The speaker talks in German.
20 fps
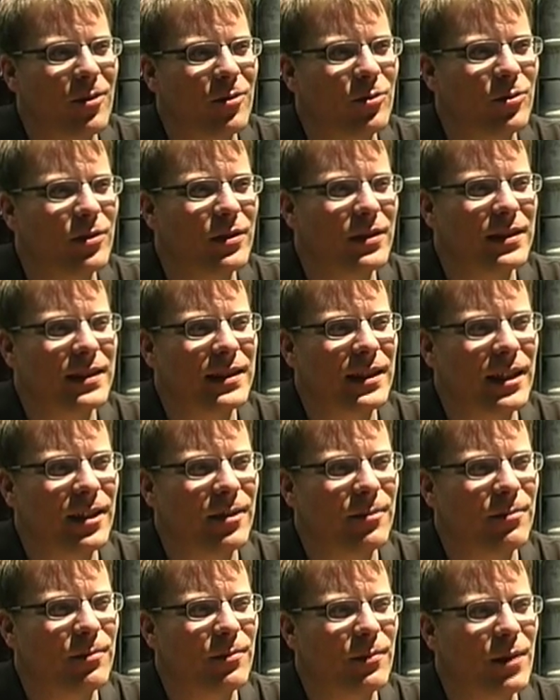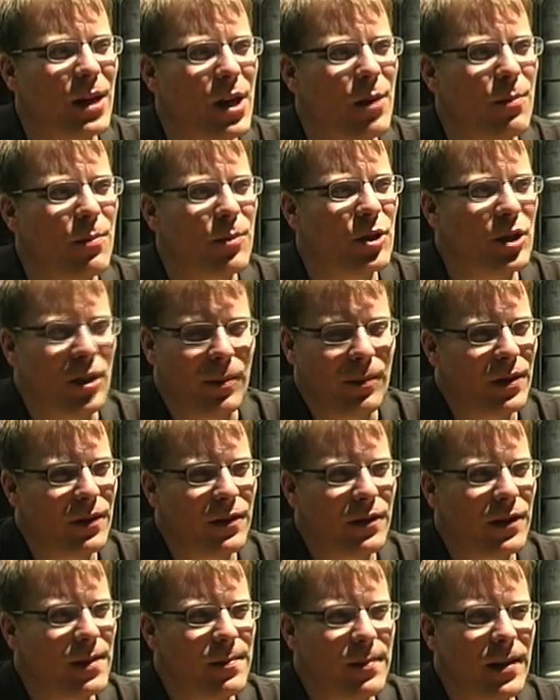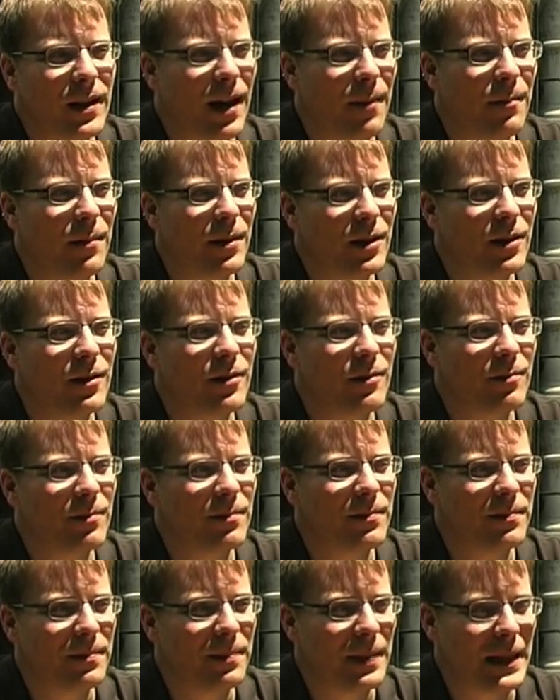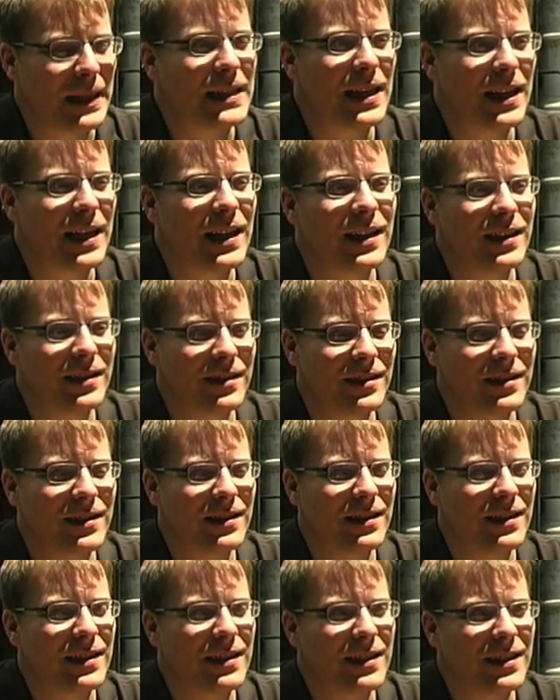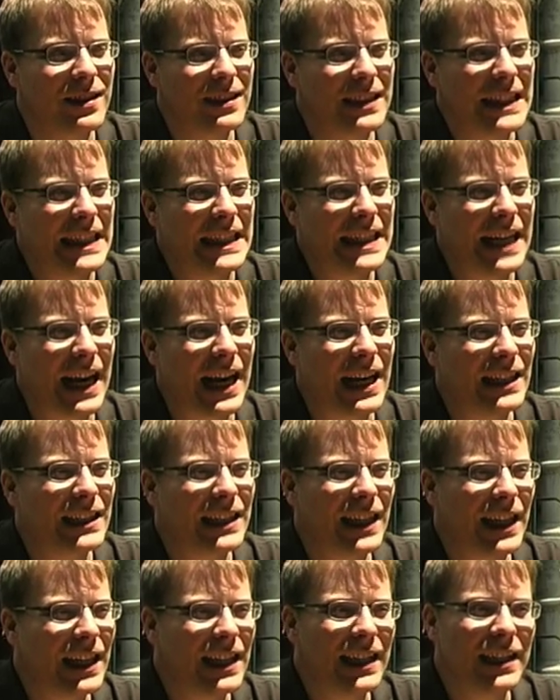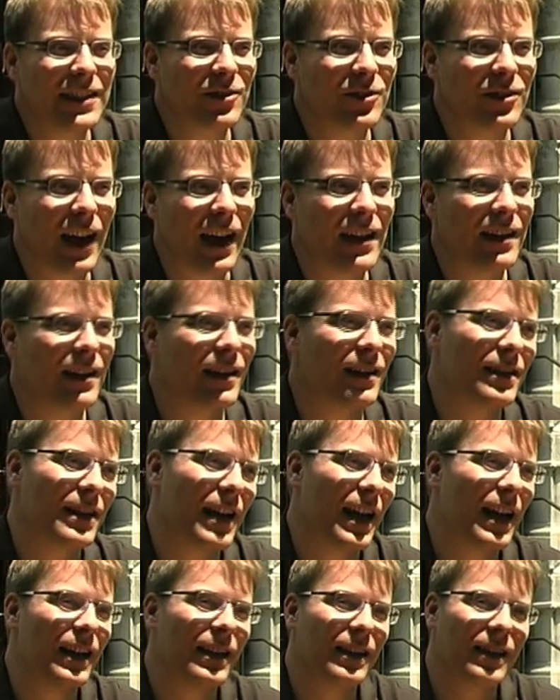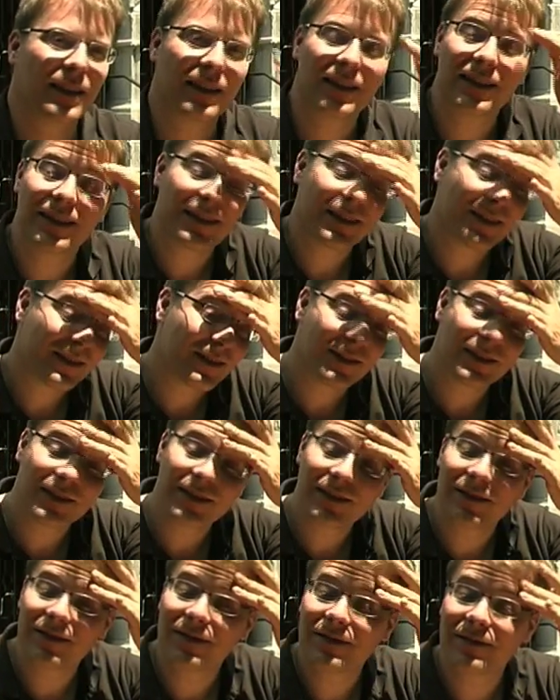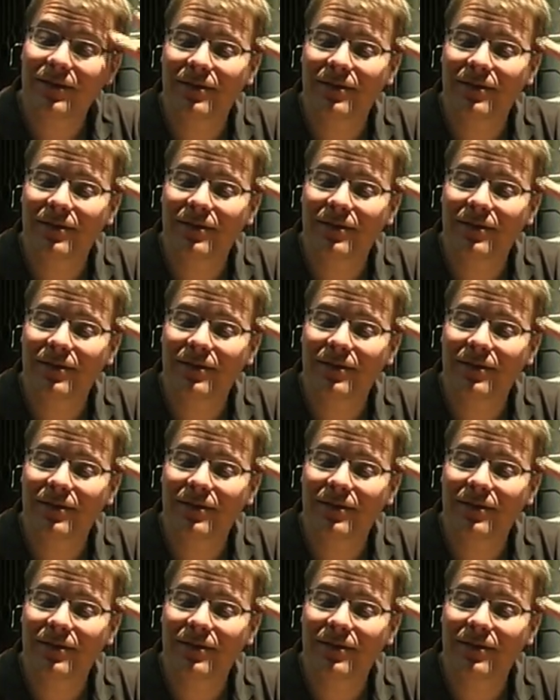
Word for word: Und ähm, bestimmte Filme kann man besser digital drehen und andere Sachen äh,